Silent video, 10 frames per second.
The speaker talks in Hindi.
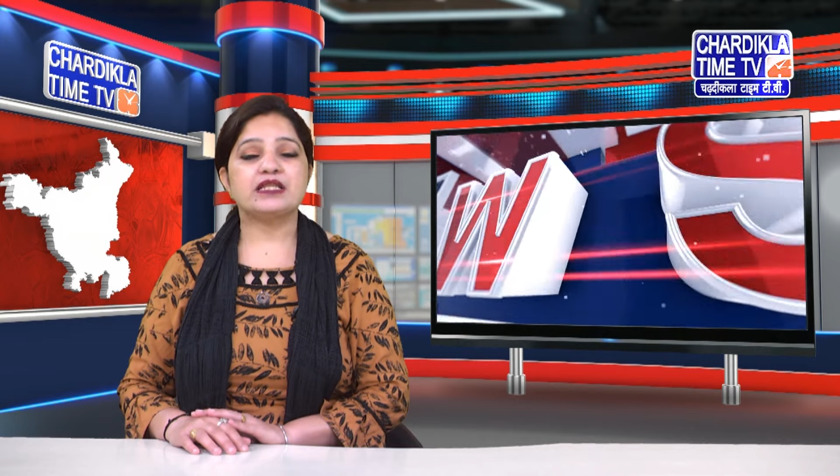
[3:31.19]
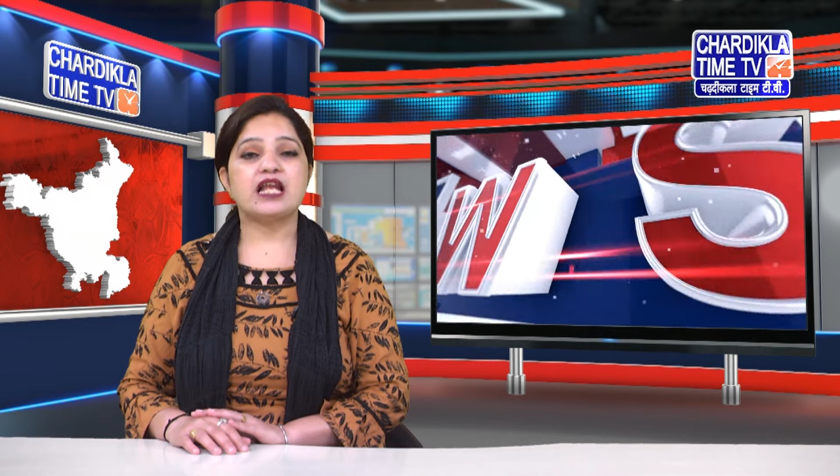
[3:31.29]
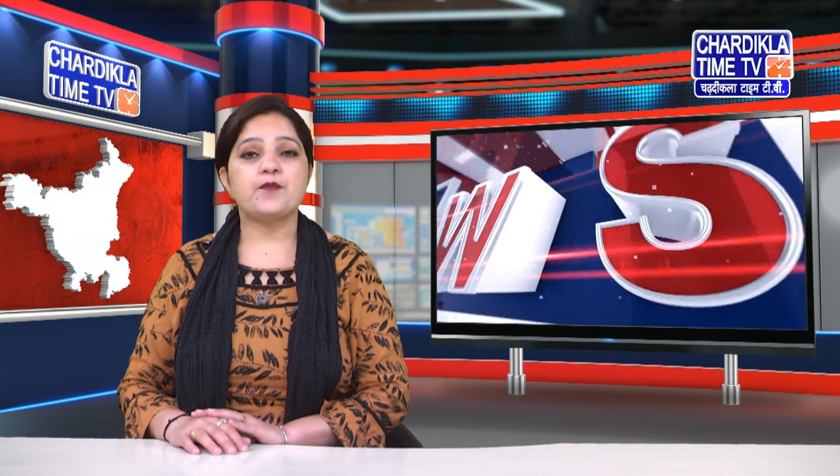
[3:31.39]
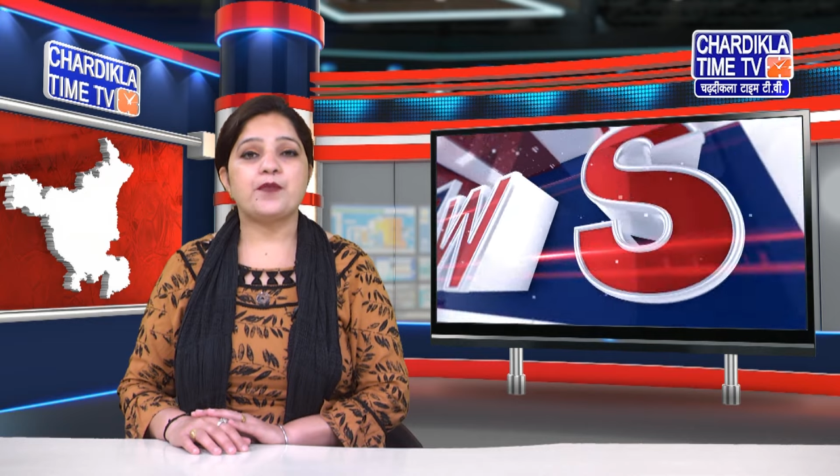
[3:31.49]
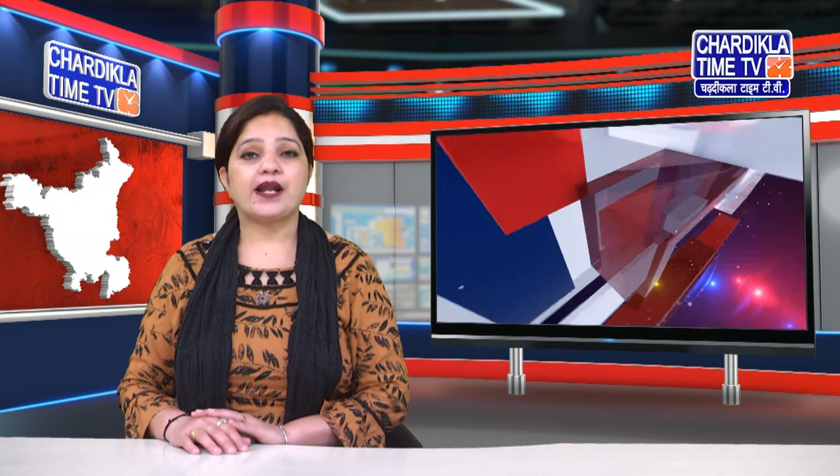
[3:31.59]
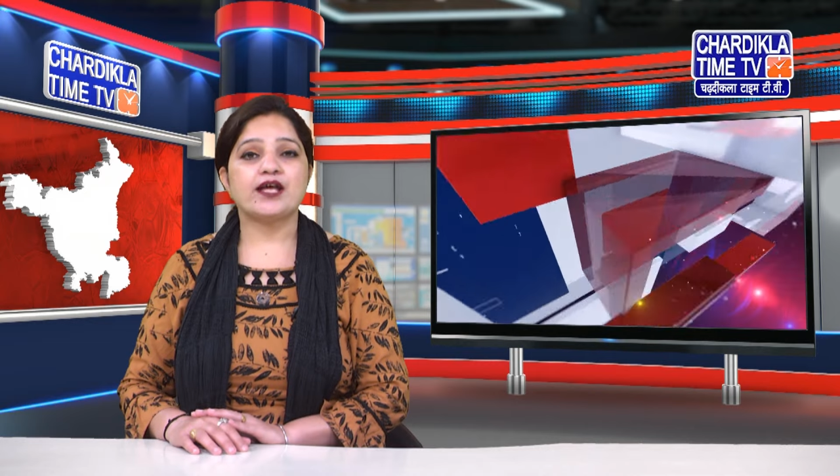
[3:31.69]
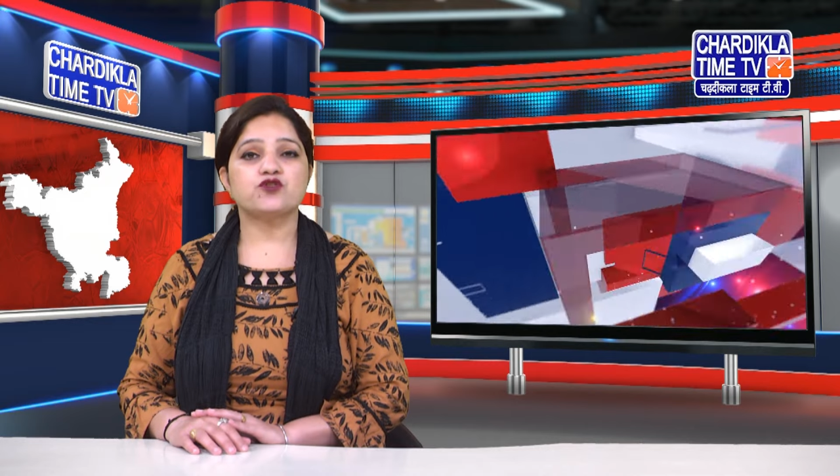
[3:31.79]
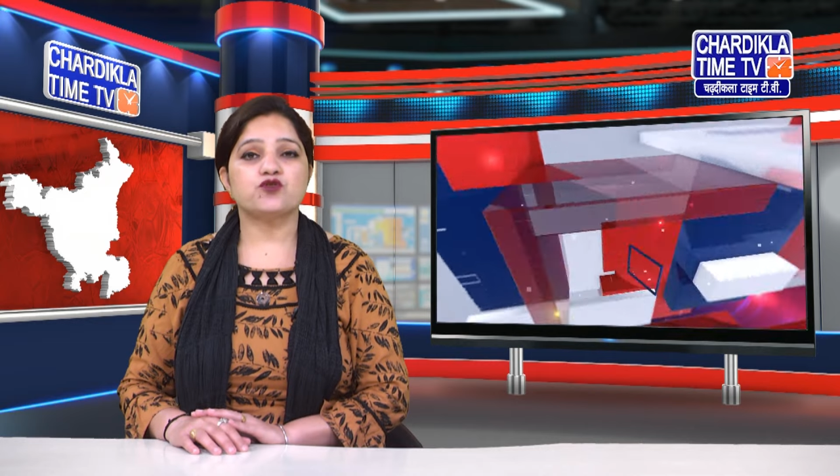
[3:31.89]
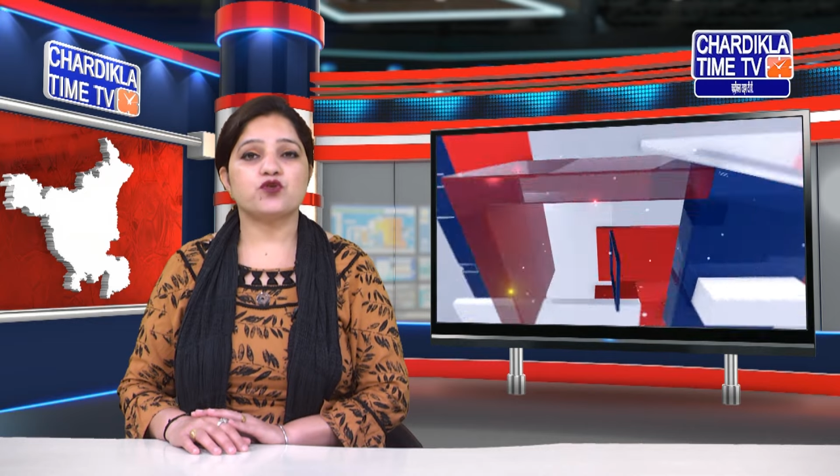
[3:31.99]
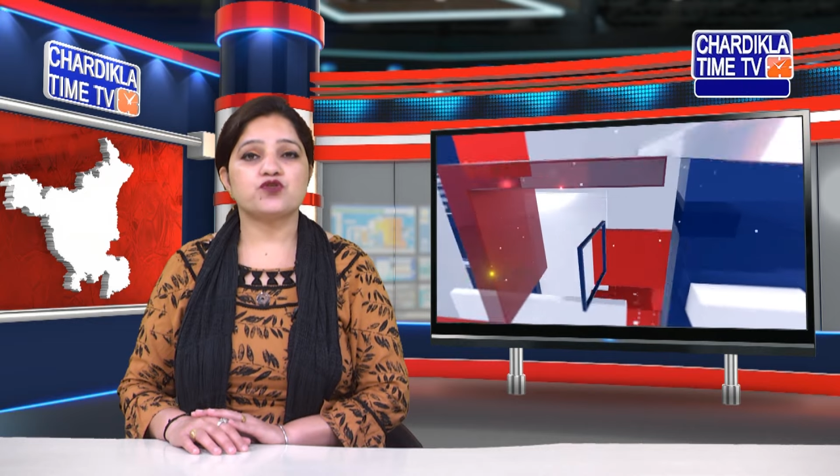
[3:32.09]
बदलाव 12
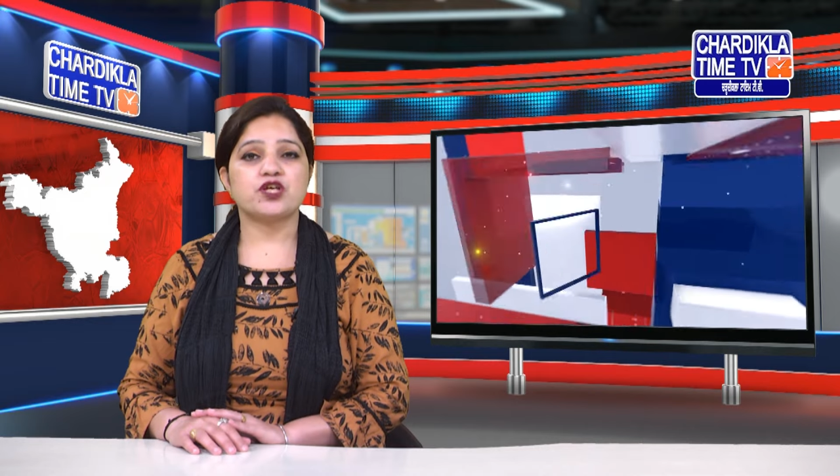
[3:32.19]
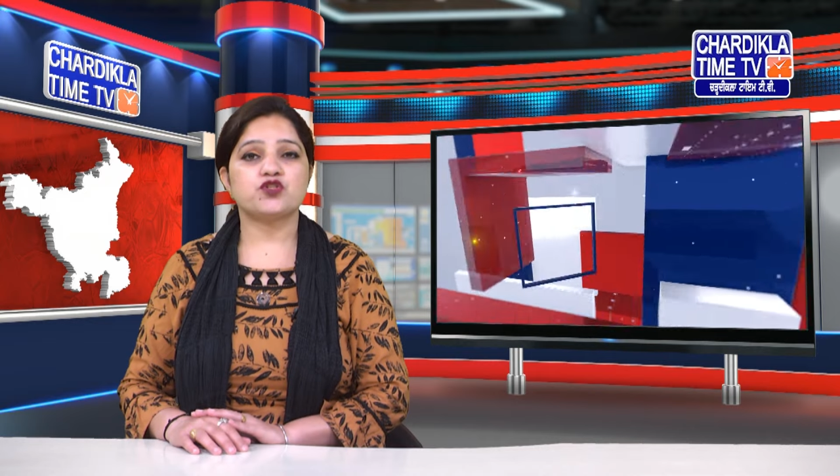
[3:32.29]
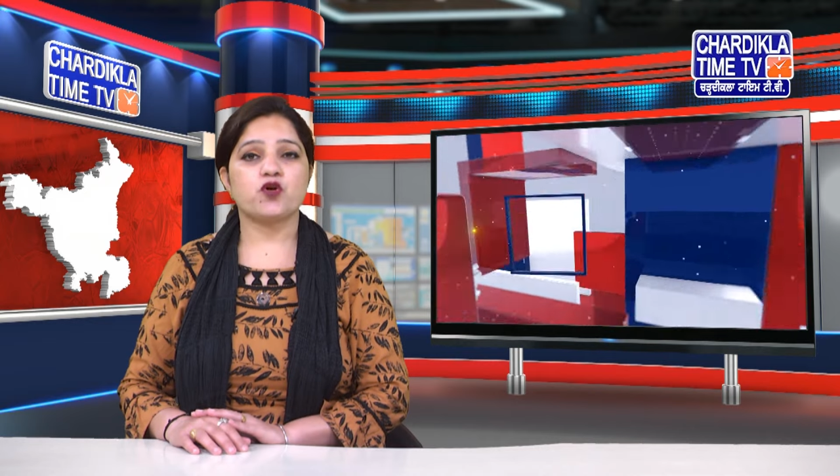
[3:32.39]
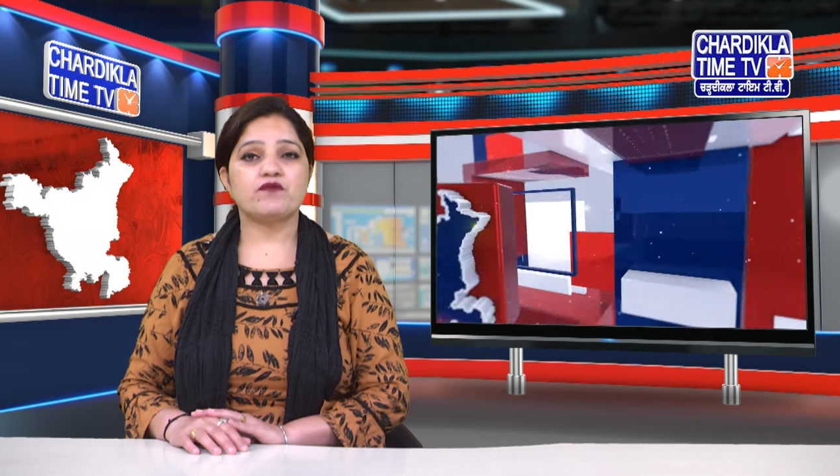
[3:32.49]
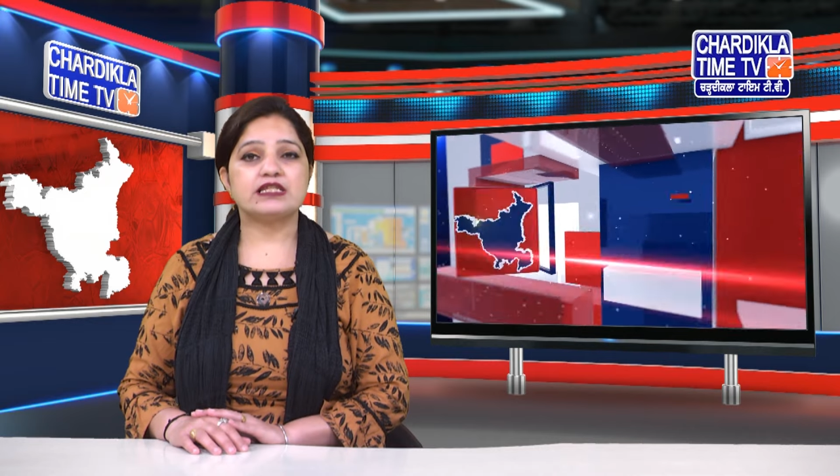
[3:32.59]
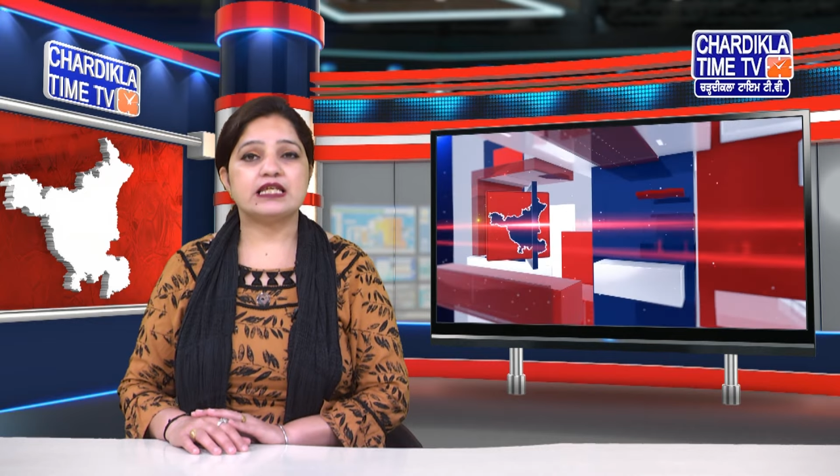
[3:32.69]
जून 2024